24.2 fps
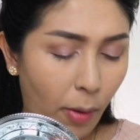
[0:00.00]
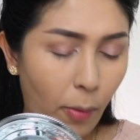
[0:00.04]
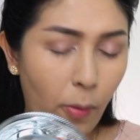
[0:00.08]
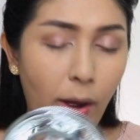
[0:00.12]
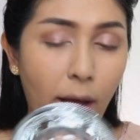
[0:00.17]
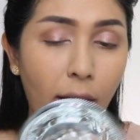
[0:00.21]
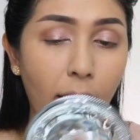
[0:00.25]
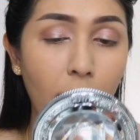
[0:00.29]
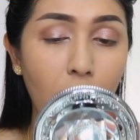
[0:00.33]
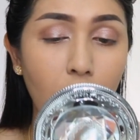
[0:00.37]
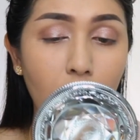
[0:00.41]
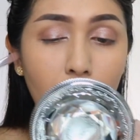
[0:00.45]
แบบ
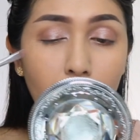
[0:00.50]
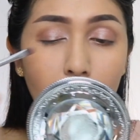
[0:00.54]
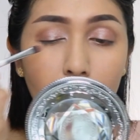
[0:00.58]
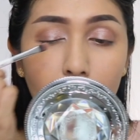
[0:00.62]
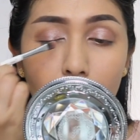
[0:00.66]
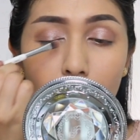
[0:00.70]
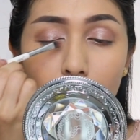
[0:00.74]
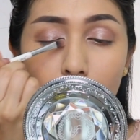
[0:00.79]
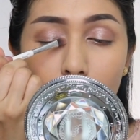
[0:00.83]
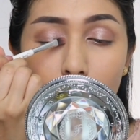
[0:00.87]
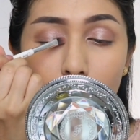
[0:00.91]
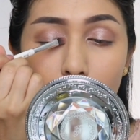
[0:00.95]
ว่า
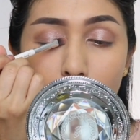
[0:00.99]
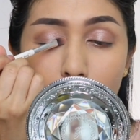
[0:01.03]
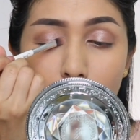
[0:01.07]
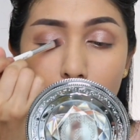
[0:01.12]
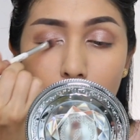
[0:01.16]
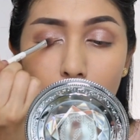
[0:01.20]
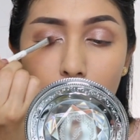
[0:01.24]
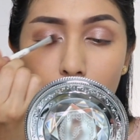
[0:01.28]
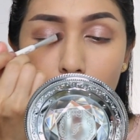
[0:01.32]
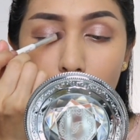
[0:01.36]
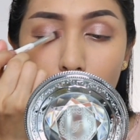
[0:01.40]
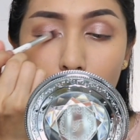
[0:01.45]
ช
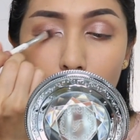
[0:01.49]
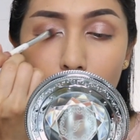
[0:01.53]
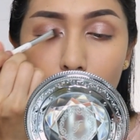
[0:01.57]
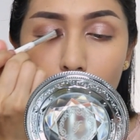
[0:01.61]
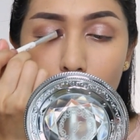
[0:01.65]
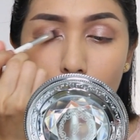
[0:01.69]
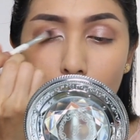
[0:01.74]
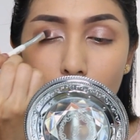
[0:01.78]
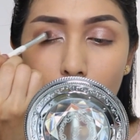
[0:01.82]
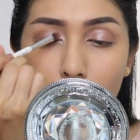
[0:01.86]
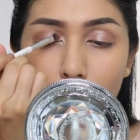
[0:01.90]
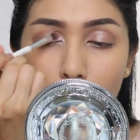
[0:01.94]
มพู
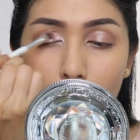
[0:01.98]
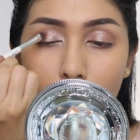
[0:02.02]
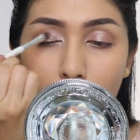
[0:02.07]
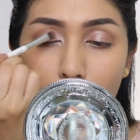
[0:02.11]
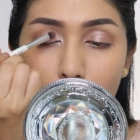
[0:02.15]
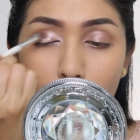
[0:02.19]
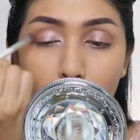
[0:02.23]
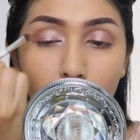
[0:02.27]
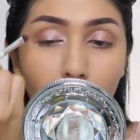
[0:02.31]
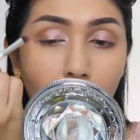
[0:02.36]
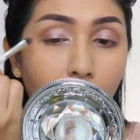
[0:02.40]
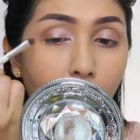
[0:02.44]

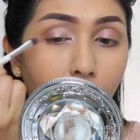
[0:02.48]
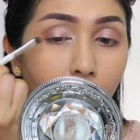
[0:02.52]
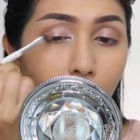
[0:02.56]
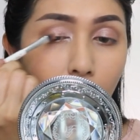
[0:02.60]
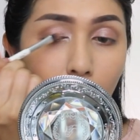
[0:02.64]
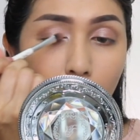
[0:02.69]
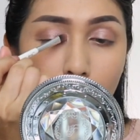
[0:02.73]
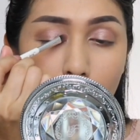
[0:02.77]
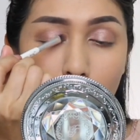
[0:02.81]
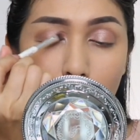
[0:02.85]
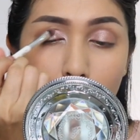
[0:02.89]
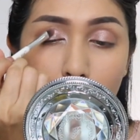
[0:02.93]
ขา
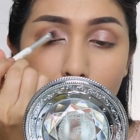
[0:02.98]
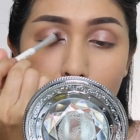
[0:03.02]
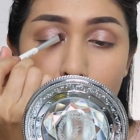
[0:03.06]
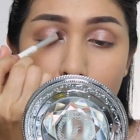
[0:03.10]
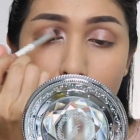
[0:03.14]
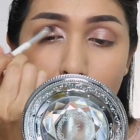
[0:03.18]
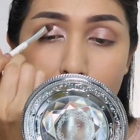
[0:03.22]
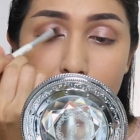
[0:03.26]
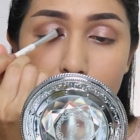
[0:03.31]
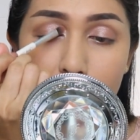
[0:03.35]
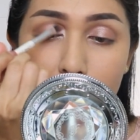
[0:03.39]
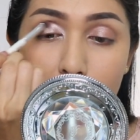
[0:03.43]
วๆ
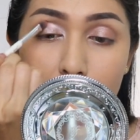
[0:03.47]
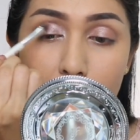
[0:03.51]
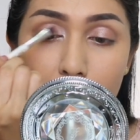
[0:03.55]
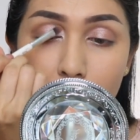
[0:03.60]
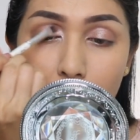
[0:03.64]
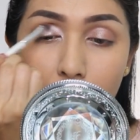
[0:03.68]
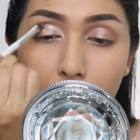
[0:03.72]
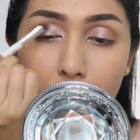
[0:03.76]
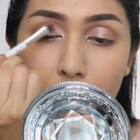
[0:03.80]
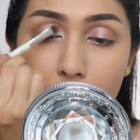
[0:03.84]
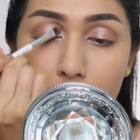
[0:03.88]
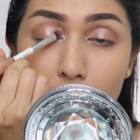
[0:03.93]
ไล่ๆสี
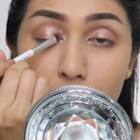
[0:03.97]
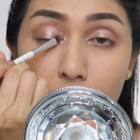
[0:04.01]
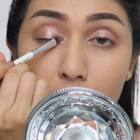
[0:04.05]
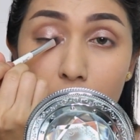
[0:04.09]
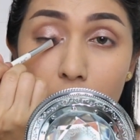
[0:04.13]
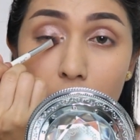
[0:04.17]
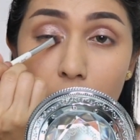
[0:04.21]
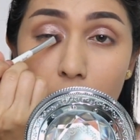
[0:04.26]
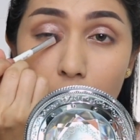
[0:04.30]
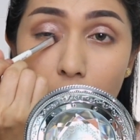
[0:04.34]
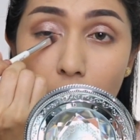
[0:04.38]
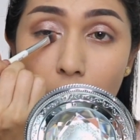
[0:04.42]
กันนิด
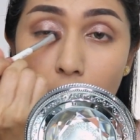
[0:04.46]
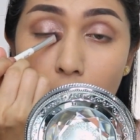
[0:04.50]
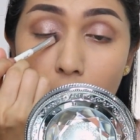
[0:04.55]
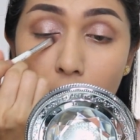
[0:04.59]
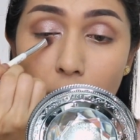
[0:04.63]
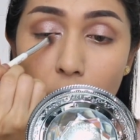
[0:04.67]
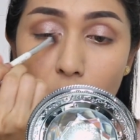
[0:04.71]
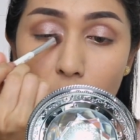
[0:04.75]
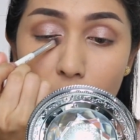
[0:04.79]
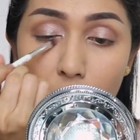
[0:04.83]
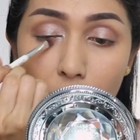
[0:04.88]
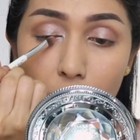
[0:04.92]
นึงนะคะ
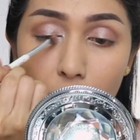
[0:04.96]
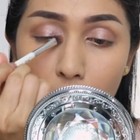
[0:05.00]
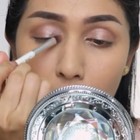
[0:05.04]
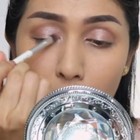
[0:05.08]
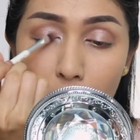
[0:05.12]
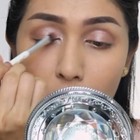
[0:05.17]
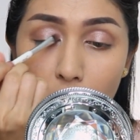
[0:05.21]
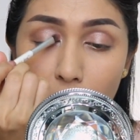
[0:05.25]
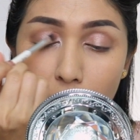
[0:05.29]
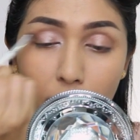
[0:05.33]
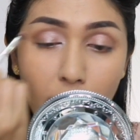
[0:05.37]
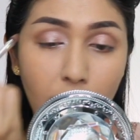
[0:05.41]
ดูเหมือนแบบ
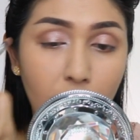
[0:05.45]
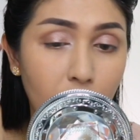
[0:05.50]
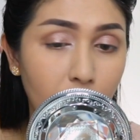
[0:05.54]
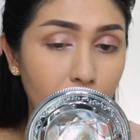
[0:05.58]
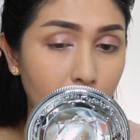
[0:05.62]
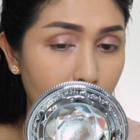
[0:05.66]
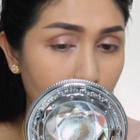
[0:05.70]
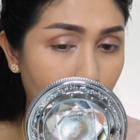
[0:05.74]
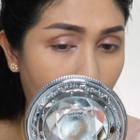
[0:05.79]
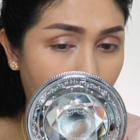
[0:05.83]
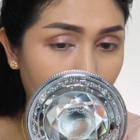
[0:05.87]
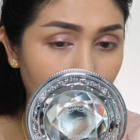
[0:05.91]
คนแต่ง
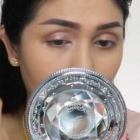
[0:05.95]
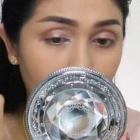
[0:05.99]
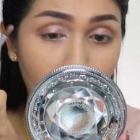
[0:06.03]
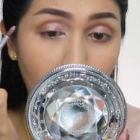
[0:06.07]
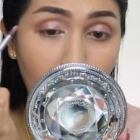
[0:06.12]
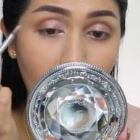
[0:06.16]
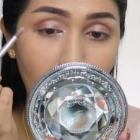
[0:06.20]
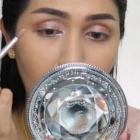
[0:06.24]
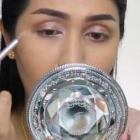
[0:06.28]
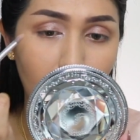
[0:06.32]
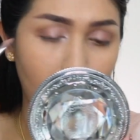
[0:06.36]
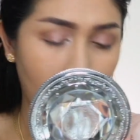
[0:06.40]
ตา
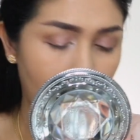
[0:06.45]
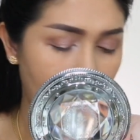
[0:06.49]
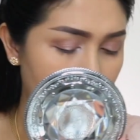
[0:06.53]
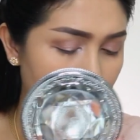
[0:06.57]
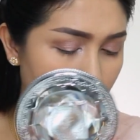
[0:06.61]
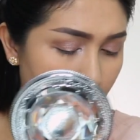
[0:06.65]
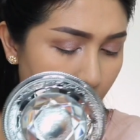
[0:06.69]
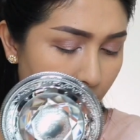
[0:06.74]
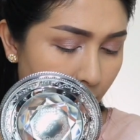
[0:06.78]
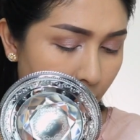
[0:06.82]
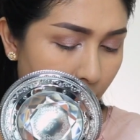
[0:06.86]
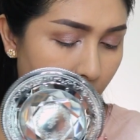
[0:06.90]
เก่งอะไรอ
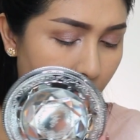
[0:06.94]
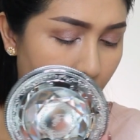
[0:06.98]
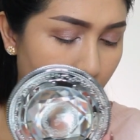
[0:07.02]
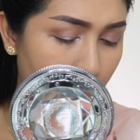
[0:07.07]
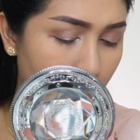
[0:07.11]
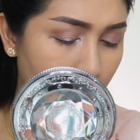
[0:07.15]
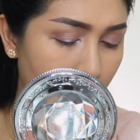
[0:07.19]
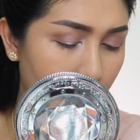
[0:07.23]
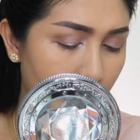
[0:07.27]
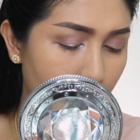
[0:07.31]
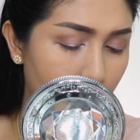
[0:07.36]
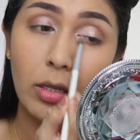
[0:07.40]
ย่างเงี้ยนะคะ
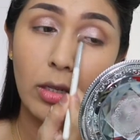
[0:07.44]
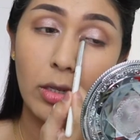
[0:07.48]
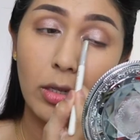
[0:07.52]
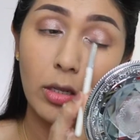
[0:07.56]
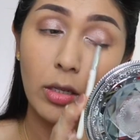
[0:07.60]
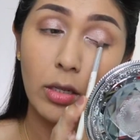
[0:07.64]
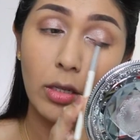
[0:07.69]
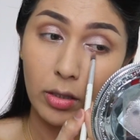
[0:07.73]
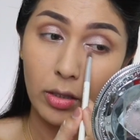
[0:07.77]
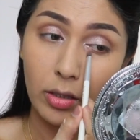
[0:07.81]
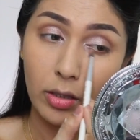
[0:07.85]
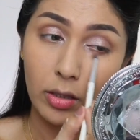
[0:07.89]

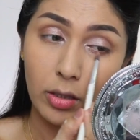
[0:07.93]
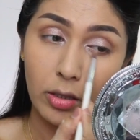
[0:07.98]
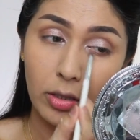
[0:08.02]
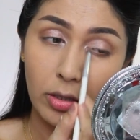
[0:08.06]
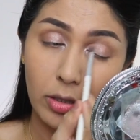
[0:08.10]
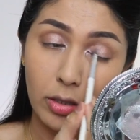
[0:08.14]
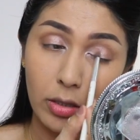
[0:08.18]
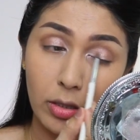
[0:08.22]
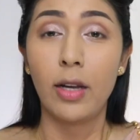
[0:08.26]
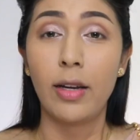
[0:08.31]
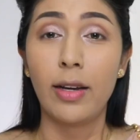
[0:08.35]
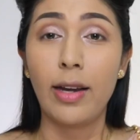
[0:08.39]

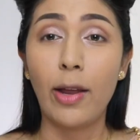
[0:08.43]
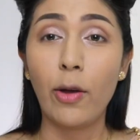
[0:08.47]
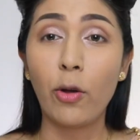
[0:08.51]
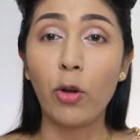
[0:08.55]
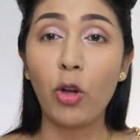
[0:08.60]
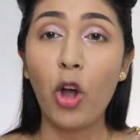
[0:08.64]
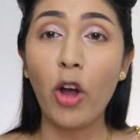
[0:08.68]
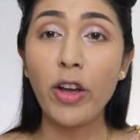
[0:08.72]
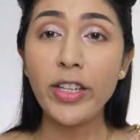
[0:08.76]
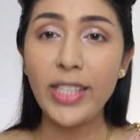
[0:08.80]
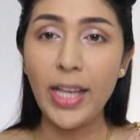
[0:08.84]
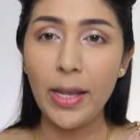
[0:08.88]
แล้ว
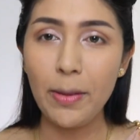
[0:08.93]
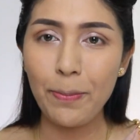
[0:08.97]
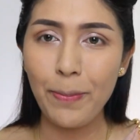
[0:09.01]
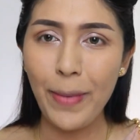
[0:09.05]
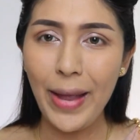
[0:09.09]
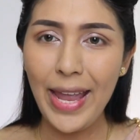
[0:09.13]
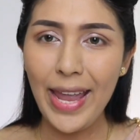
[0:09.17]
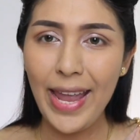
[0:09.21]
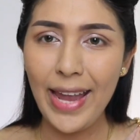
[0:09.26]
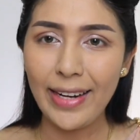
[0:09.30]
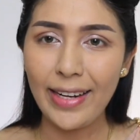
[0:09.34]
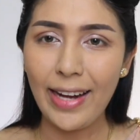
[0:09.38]
ก็ใช้
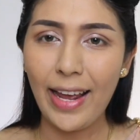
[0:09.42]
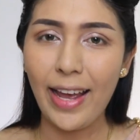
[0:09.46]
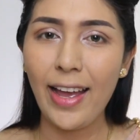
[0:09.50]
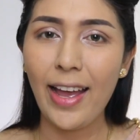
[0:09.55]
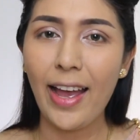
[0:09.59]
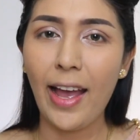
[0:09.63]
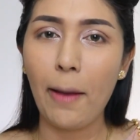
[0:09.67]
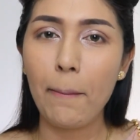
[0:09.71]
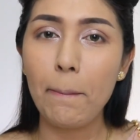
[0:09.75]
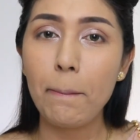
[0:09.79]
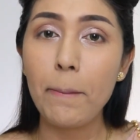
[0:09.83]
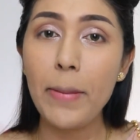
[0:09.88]
แป้งนะ
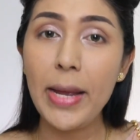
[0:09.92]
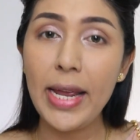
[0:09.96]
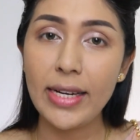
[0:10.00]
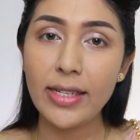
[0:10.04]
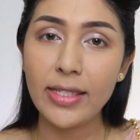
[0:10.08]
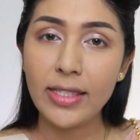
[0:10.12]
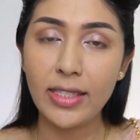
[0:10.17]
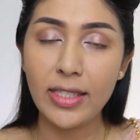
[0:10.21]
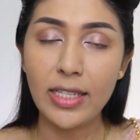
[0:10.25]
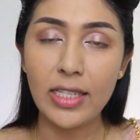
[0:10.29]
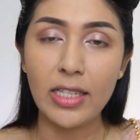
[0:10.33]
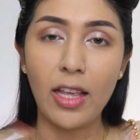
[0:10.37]
คะเบน
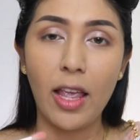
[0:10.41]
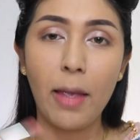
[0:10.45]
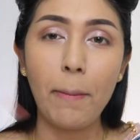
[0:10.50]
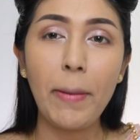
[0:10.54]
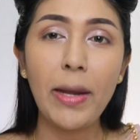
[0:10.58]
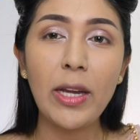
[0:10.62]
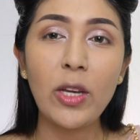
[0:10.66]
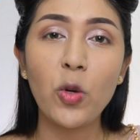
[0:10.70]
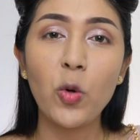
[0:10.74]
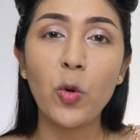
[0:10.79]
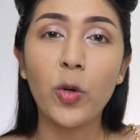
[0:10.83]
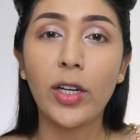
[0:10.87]
สีให้
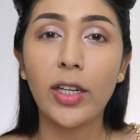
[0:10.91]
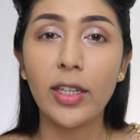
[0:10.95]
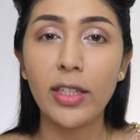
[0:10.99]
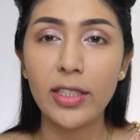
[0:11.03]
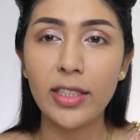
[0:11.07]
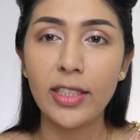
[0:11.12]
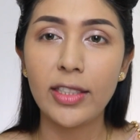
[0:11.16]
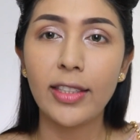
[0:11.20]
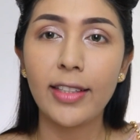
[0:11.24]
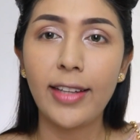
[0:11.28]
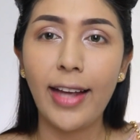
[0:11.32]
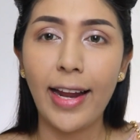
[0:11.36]
มันดูก
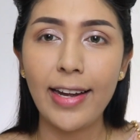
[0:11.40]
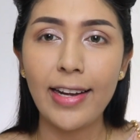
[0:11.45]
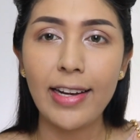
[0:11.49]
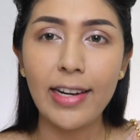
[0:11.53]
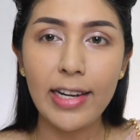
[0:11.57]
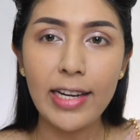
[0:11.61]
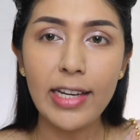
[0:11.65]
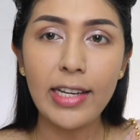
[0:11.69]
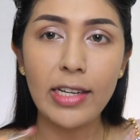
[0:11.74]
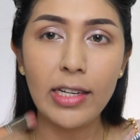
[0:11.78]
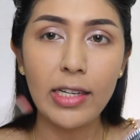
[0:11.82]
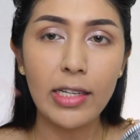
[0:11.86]
ลืนกัน
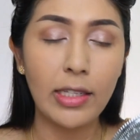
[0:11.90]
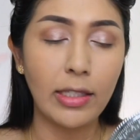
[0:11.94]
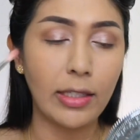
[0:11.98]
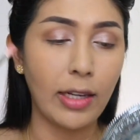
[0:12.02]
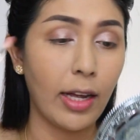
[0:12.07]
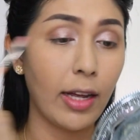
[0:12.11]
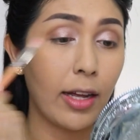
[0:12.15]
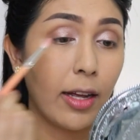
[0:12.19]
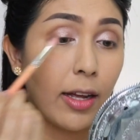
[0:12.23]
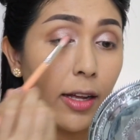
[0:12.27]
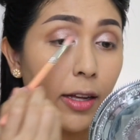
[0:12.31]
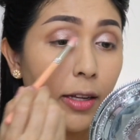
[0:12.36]
นิดนึง
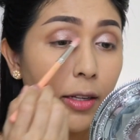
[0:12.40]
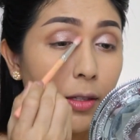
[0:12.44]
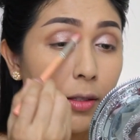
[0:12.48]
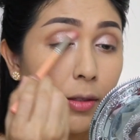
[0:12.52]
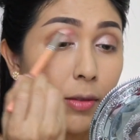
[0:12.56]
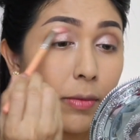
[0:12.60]
นะคะ